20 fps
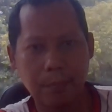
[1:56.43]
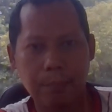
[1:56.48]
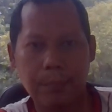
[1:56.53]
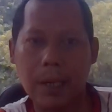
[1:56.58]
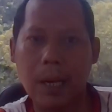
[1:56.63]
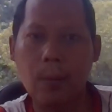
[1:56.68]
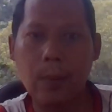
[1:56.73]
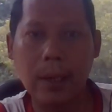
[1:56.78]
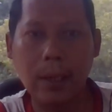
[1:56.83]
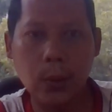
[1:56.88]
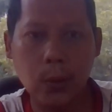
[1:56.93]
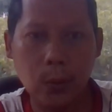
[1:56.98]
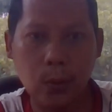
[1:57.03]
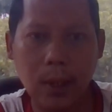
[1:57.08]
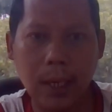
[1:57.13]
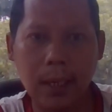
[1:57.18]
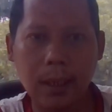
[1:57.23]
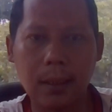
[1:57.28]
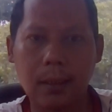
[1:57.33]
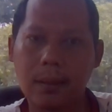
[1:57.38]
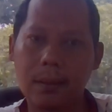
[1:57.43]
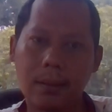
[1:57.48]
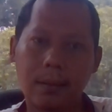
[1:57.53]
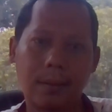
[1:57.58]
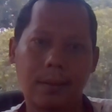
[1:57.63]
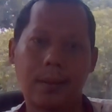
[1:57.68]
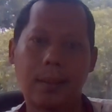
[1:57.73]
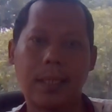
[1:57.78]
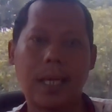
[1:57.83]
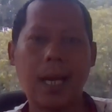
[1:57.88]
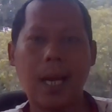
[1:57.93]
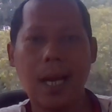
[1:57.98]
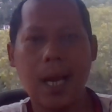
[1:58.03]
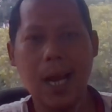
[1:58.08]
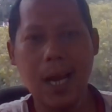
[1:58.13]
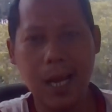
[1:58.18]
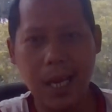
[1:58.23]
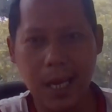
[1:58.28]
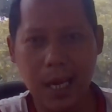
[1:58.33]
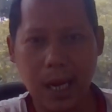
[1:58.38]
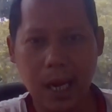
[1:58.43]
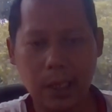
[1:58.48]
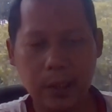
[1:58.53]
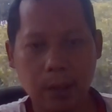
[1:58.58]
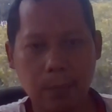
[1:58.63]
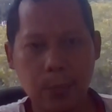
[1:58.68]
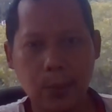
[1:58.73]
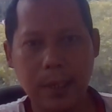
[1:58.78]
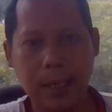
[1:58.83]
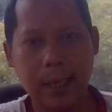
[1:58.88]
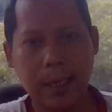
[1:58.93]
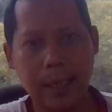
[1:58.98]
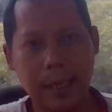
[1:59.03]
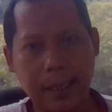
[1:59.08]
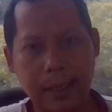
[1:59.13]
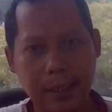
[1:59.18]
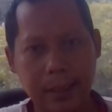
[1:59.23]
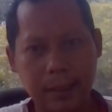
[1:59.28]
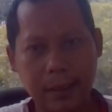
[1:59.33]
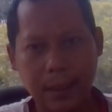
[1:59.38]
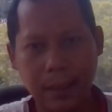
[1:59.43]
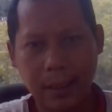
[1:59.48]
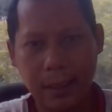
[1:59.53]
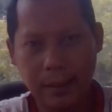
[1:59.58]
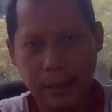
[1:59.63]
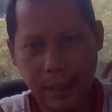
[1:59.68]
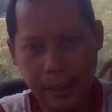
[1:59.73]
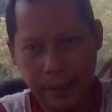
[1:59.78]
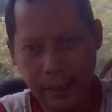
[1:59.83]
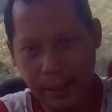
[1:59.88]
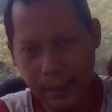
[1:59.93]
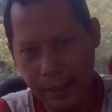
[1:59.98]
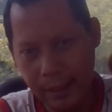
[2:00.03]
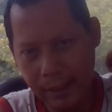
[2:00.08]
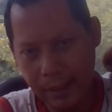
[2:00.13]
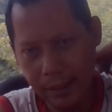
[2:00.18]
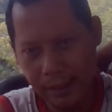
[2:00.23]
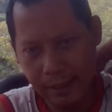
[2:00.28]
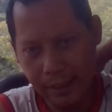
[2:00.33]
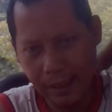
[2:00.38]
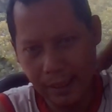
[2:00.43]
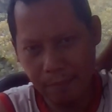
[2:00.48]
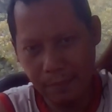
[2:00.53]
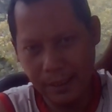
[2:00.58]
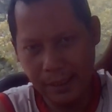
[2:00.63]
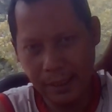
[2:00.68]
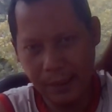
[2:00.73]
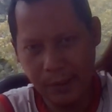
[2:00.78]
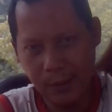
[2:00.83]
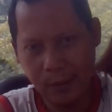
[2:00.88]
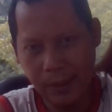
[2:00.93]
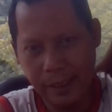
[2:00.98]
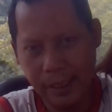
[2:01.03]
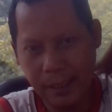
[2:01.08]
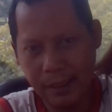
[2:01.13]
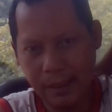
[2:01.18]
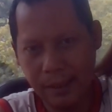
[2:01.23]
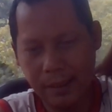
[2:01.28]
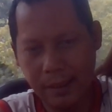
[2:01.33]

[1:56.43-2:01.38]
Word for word: tawan tua ya ataupun anak-anak jadi dan banyak juga yang